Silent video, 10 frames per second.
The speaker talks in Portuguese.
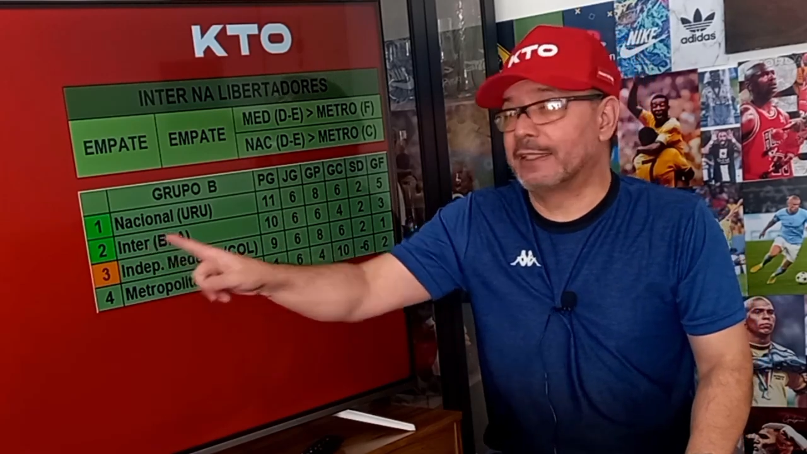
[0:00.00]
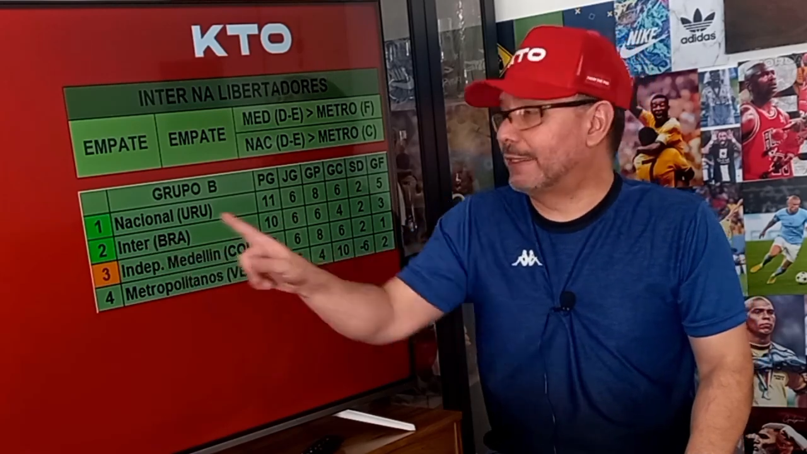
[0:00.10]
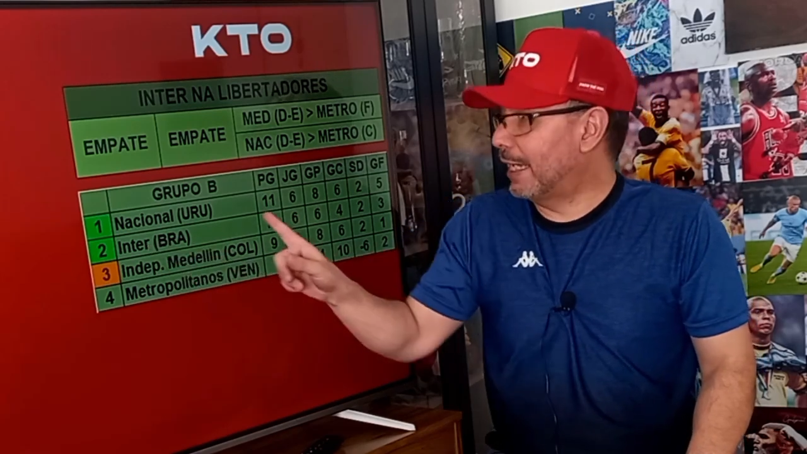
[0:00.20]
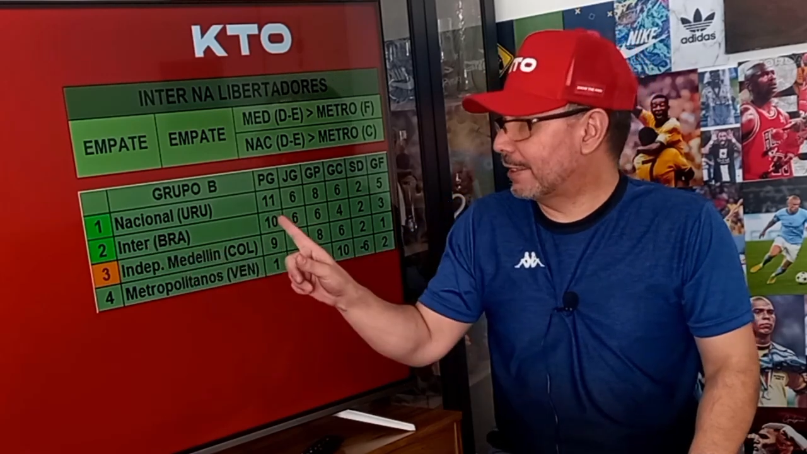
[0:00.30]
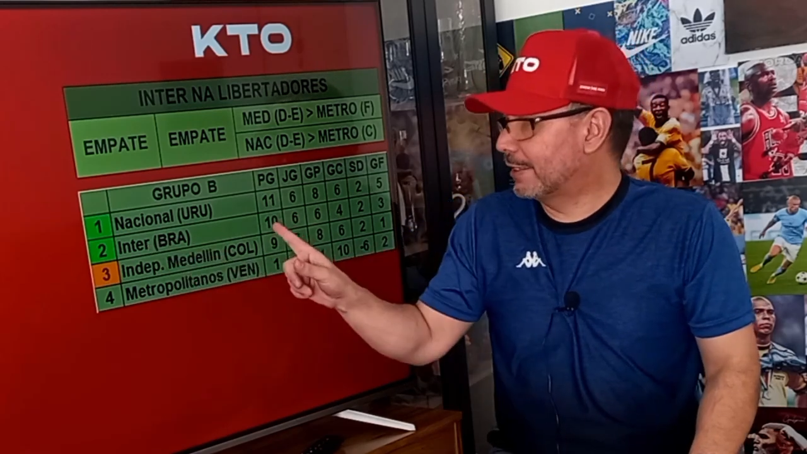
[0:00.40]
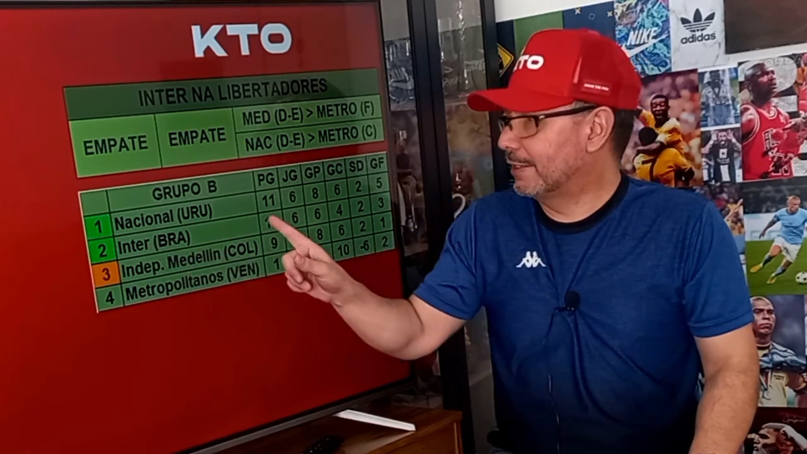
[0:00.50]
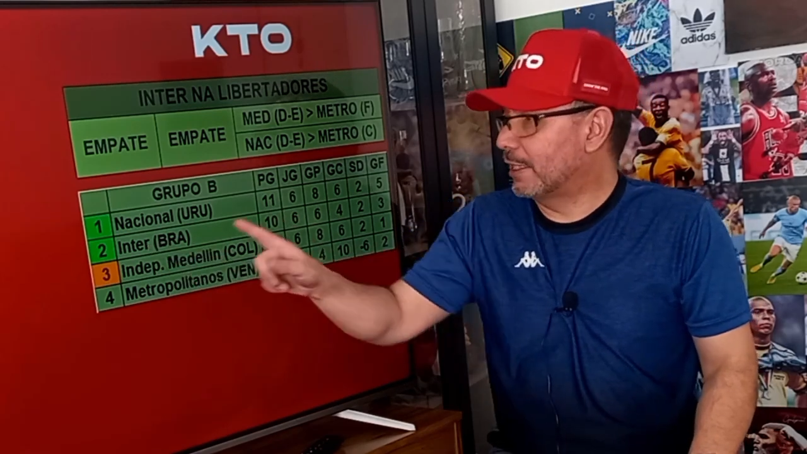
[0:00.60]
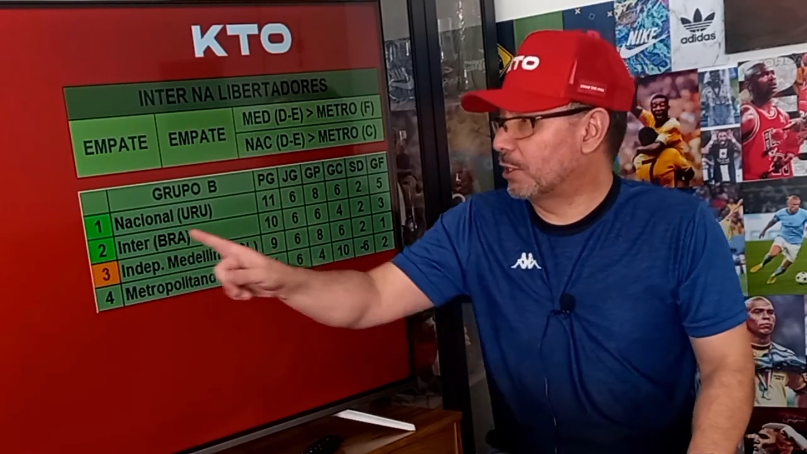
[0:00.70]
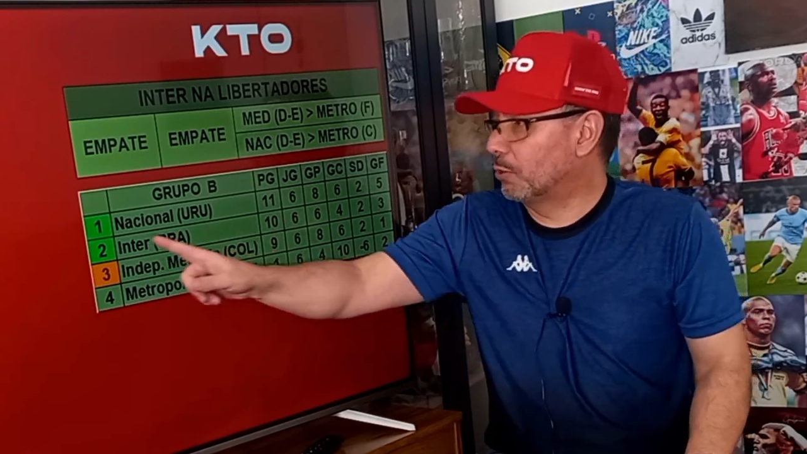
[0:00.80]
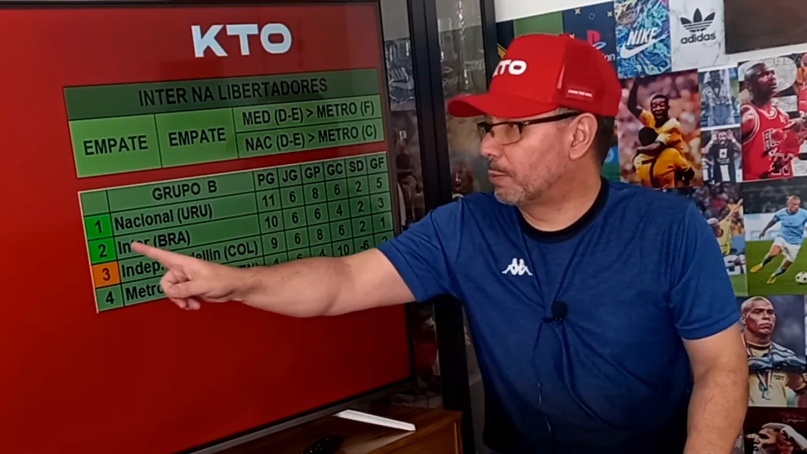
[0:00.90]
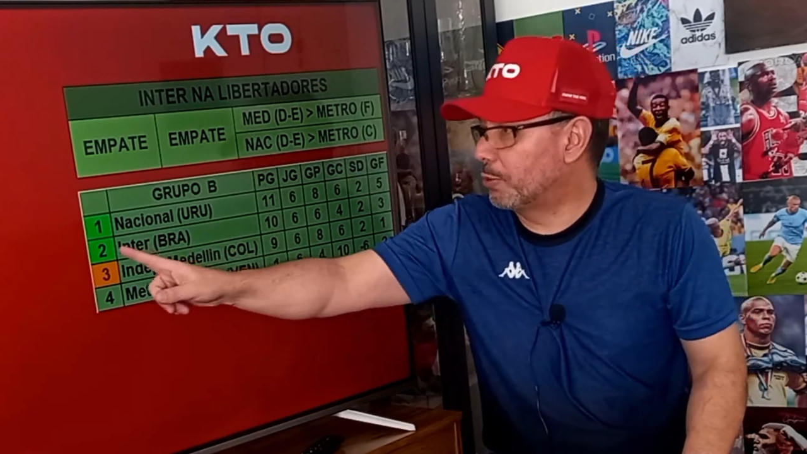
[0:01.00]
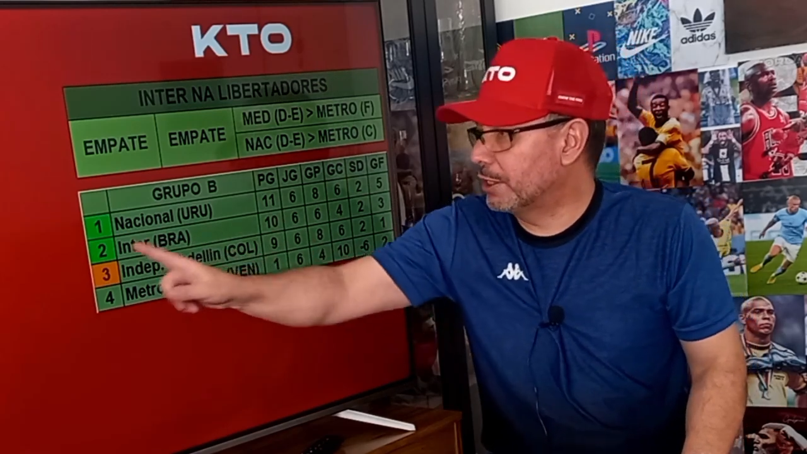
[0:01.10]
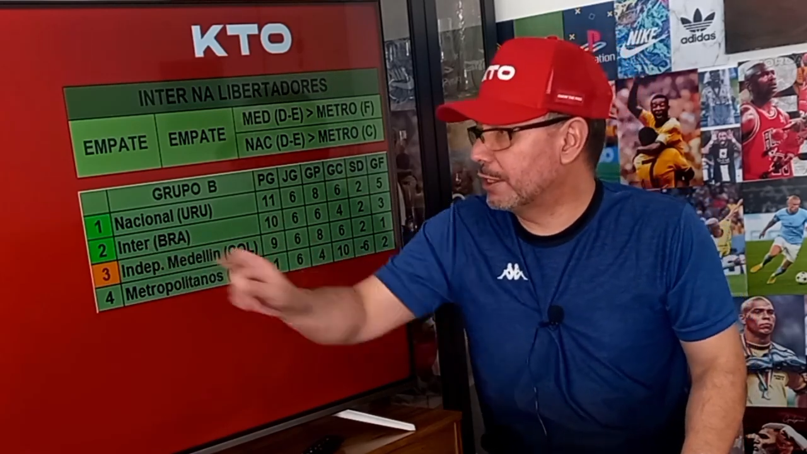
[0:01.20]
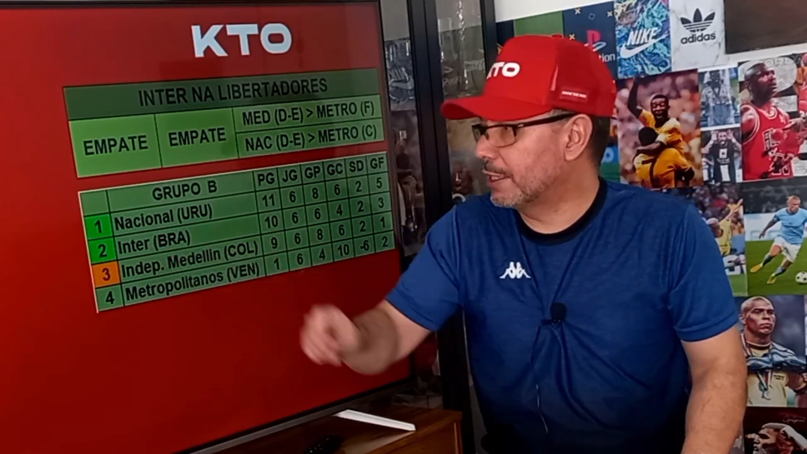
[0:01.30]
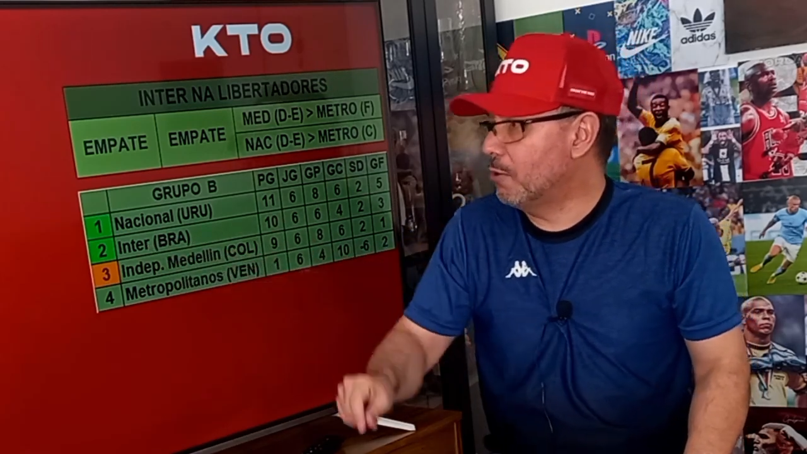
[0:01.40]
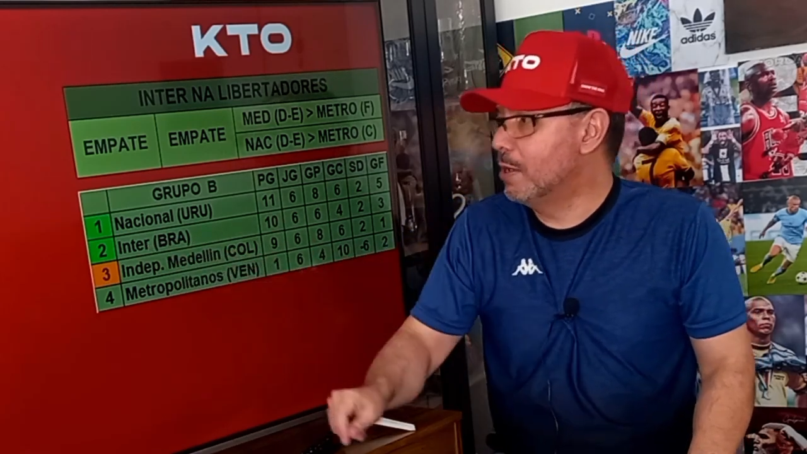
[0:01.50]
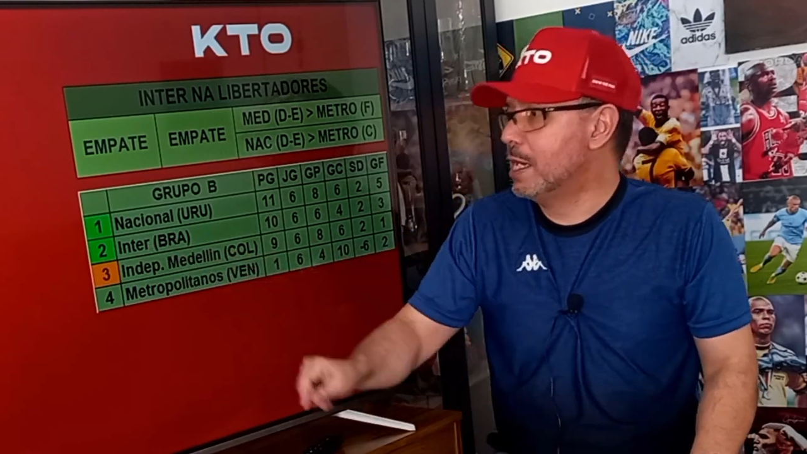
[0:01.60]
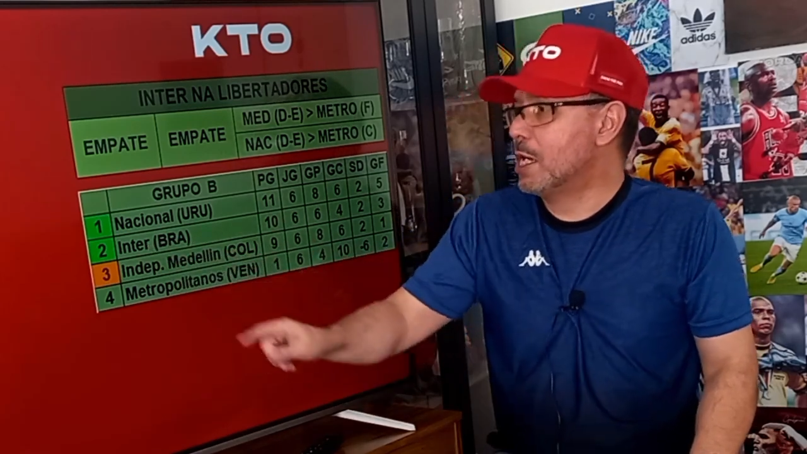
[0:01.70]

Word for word: 10 na segunda posição